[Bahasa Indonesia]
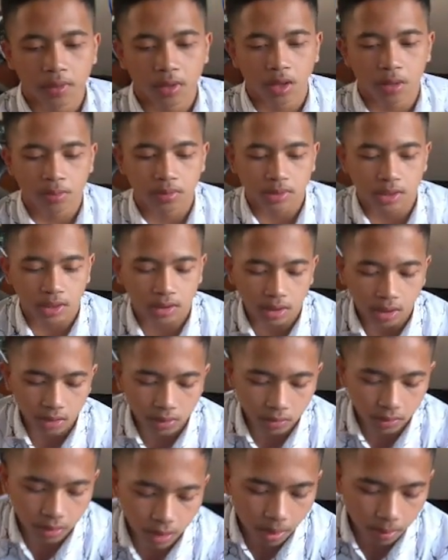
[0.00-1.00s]
beliau memesan
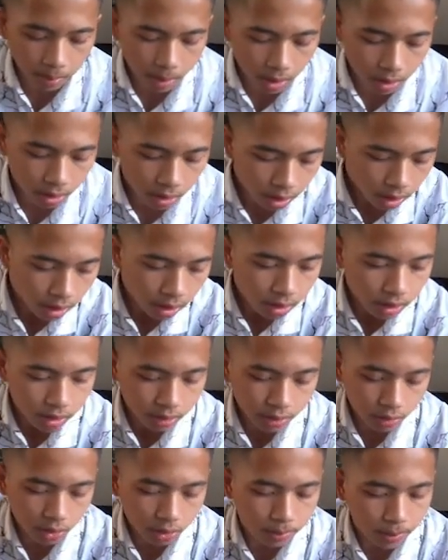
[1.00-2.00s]
satu senapan
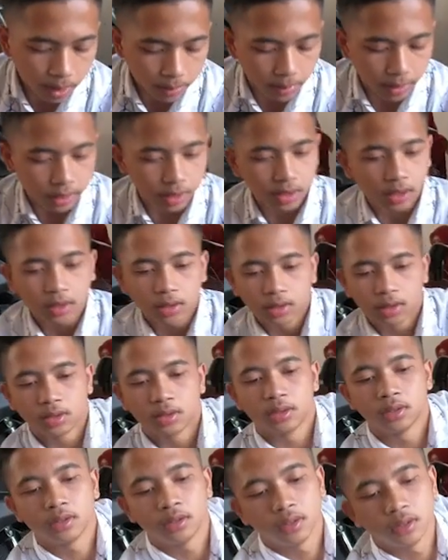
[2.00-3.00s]
gejoluk backbencher
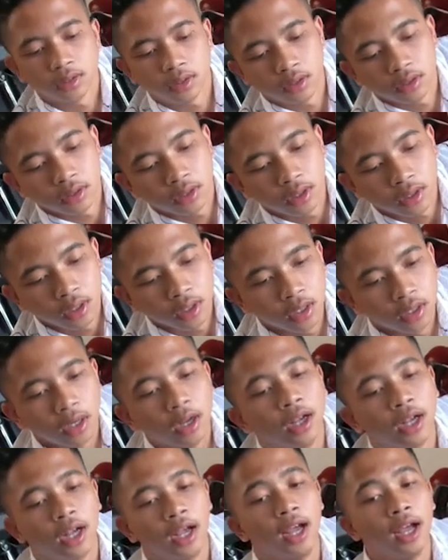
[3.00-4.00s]

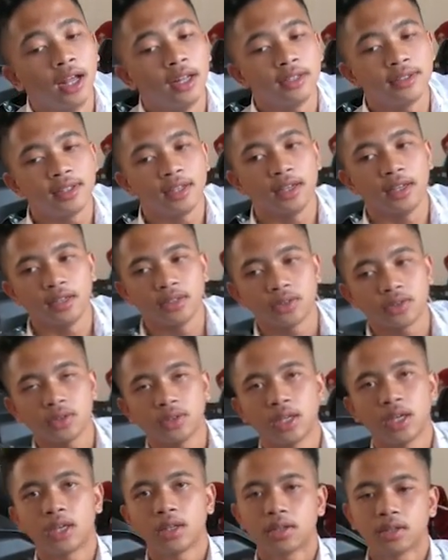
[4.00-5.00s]
dengan single shoot
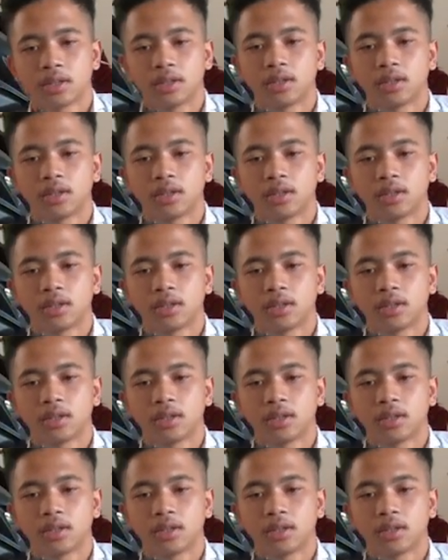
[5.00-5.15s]
ya.